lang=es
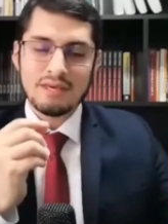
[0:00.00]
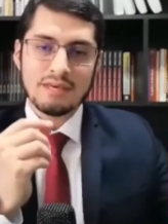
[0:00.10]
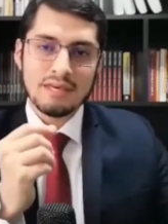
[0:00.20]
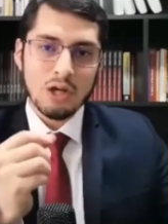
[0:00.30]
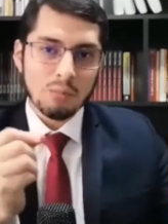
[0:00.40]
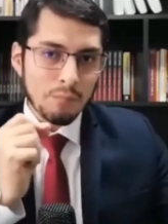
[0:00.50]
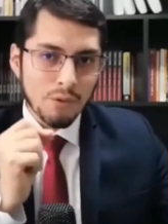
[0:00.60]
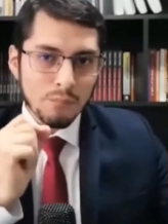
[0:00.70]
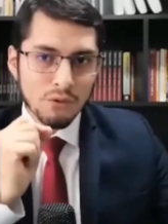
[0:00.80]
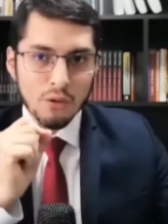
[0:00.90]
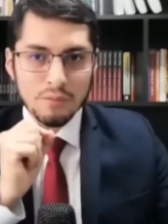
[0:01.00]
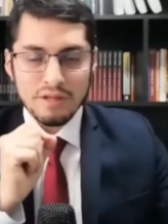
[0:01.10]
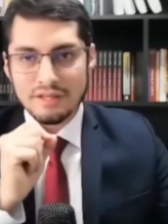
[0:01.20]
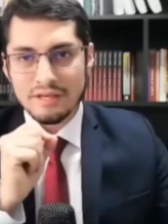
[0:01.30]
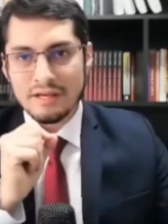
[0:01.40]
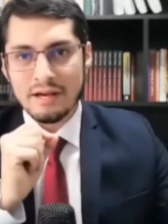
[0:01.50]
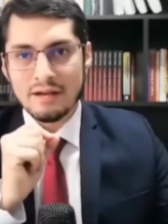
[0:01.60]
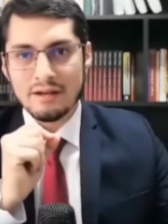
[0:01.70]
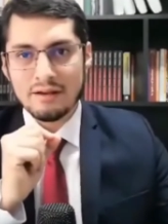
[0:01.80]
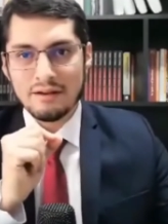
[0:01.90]
Y como el propio nombre
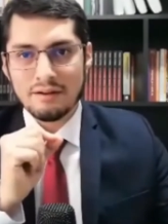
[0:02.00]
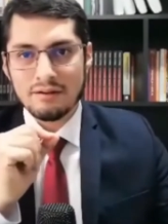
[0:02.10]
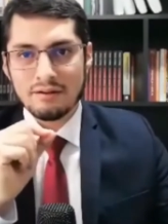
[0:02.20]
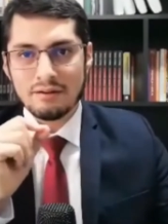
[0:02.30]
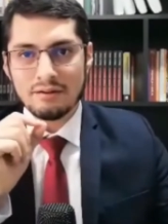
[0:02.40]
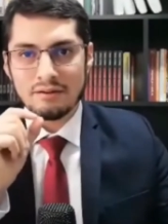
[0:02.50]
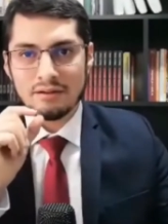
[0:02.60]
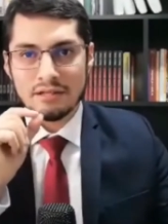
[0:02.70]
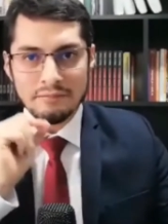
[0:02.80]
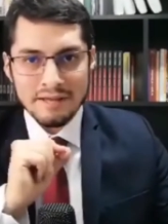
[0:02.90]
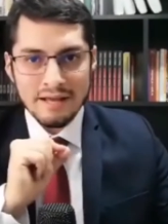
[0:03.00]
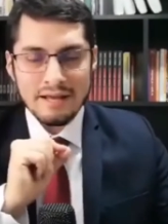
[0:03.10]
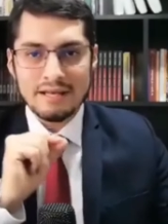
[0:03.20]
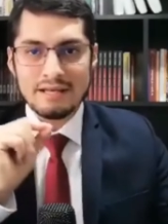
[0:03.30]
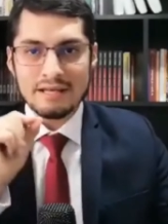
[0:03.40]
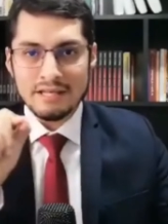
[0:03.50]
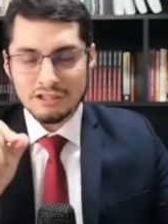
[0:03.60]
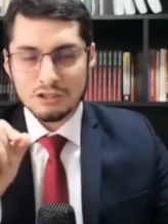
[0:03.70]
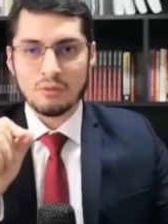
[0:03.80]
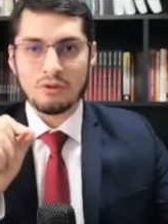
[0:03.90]
indica, libera El
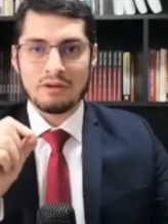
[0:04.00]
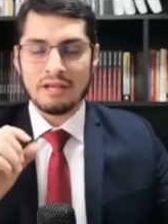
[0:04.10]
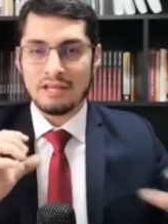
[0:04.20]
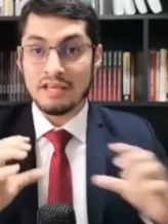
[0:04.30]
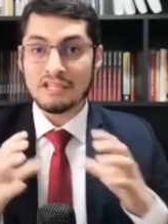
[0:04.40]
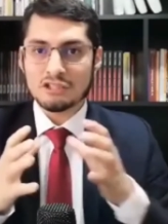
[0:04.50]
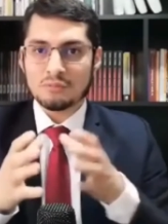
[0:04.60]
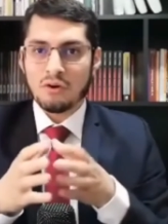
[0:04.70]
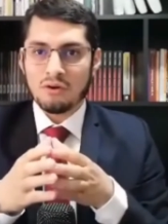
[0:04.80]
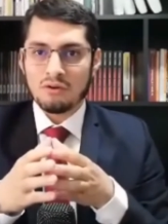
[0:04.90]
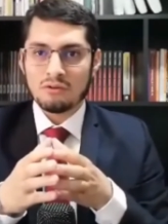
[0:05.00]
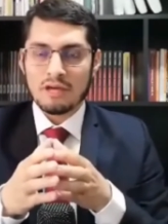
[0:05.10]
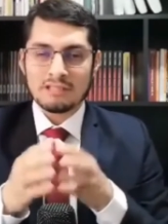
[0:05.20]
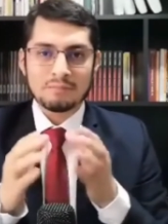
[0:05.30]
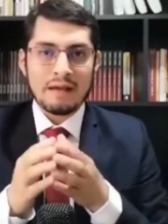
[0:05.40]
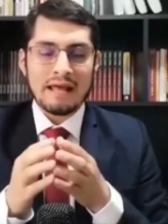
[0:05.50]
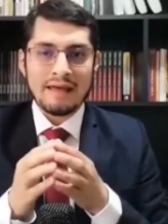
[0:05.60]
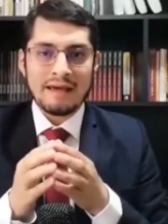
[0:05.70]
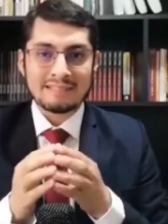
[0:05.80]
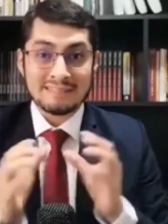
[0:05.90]
ismo es para
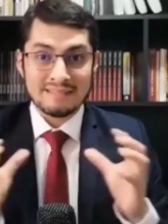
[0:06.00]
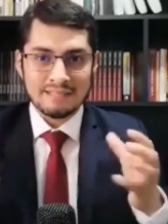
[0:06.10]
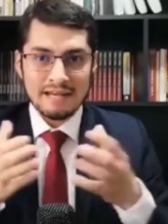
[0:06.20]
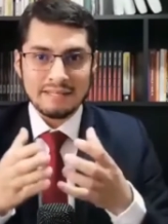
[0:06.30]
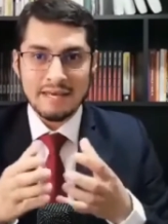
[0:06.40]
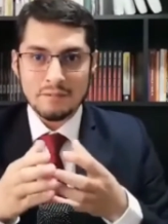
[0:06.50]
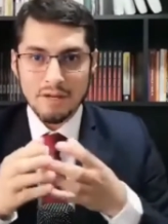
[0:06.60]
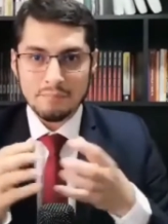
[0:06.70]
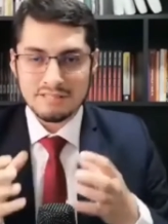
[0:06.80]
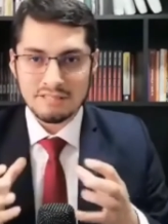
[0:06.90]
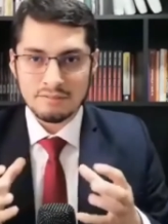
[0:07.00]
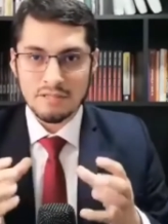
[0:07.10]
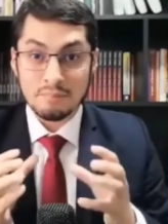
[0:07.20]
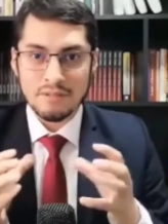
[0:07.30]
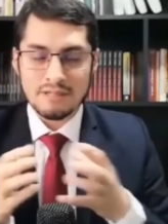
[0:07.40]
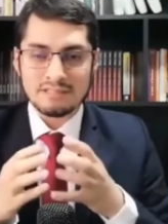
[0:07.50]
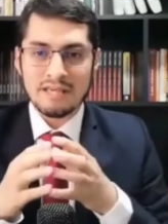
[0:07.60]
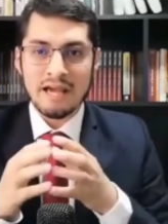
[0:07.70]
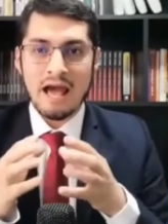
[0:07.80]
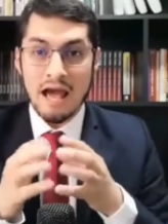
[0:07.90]
dar centralidad y
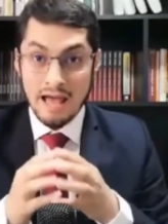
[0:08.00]
primacía a